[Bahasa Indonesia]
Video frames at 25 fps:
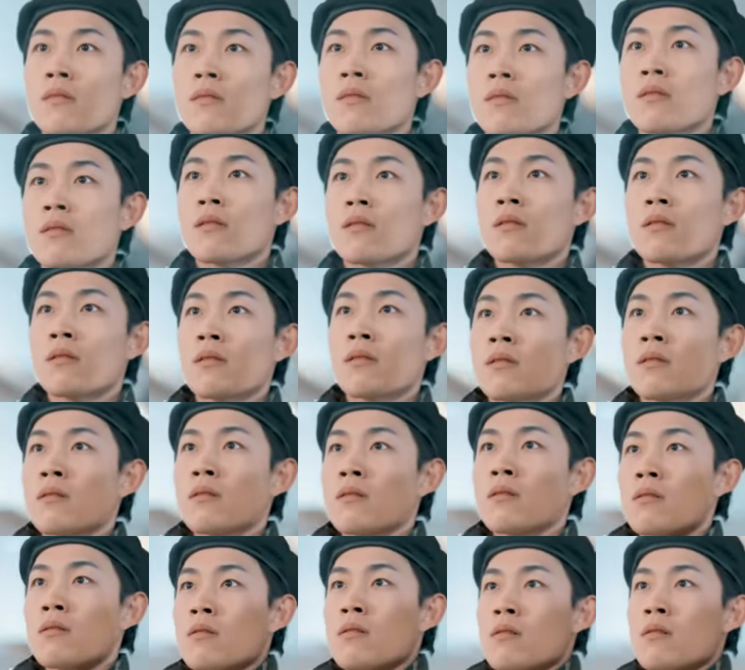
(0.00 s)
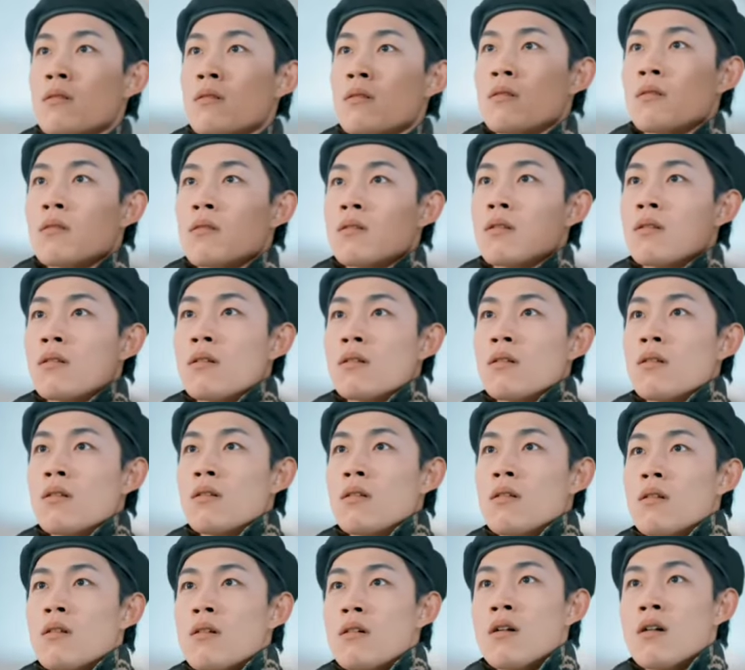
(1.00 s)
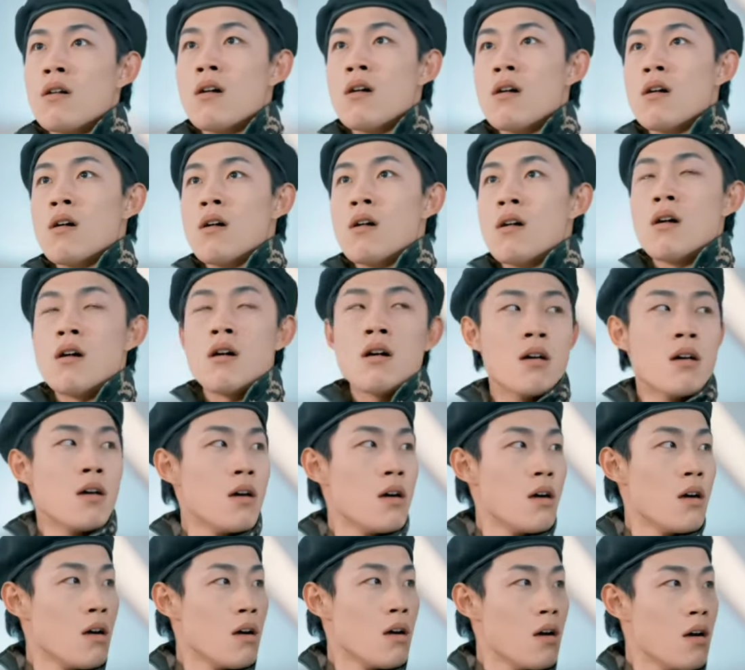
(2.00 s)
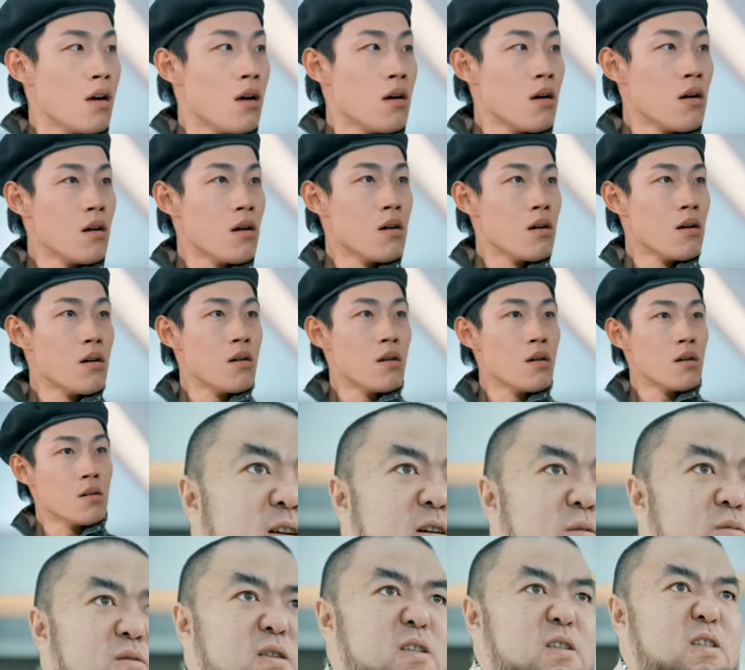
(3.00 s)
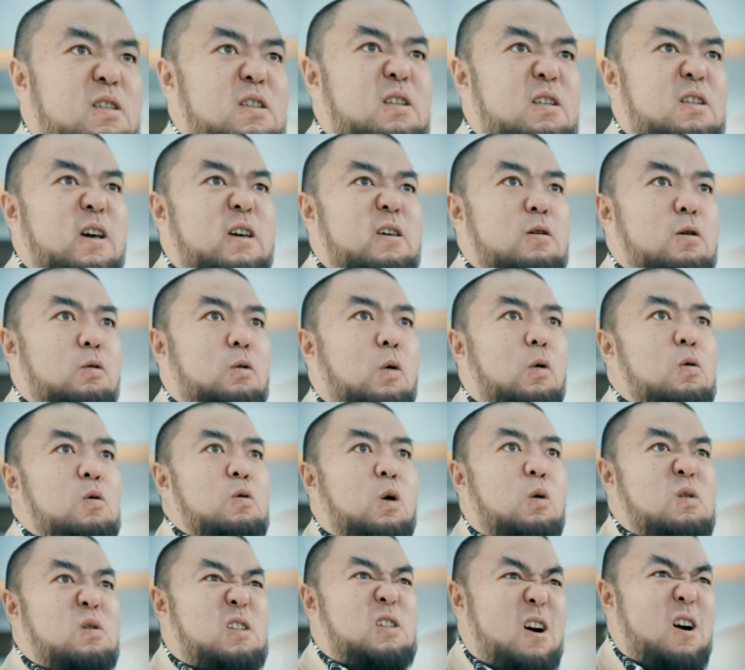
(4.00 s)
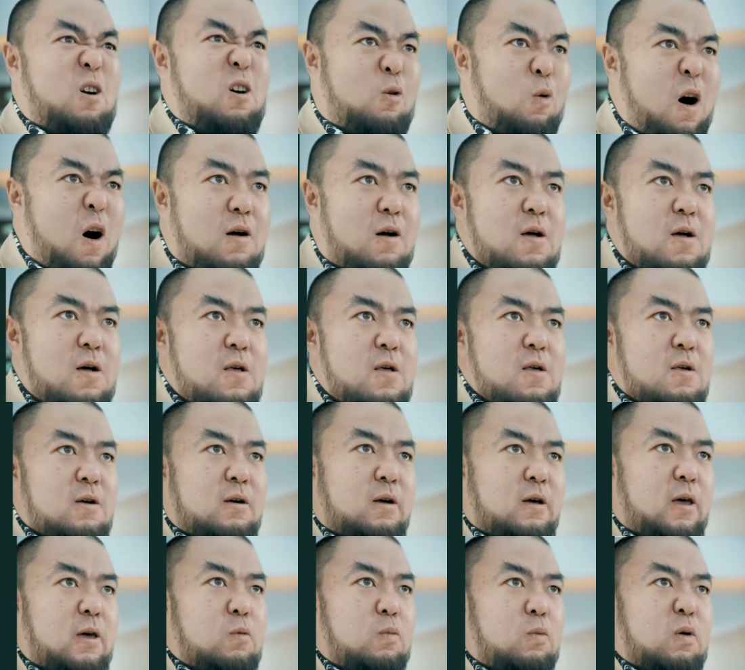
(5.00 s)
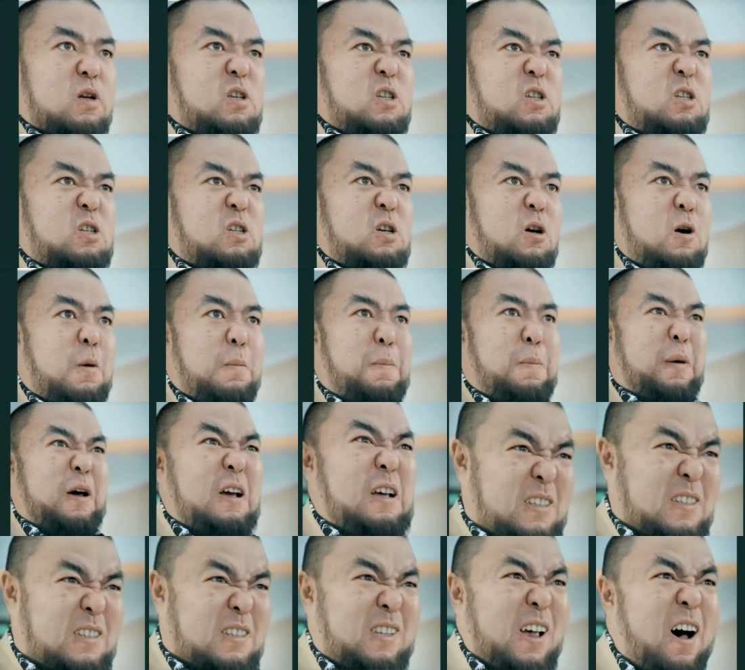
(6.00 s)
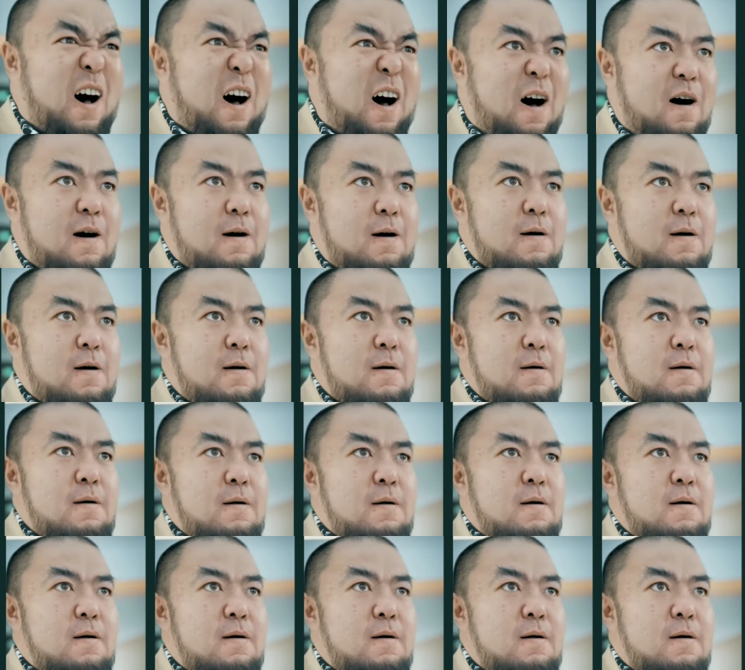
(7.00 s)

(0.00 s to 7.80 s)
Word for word: bicara tentang jutaan. Bahkan jika itu puluhan juta. Hari ini aku akan membunuh semuanya. Biarkan istri dan anakku mengiringi.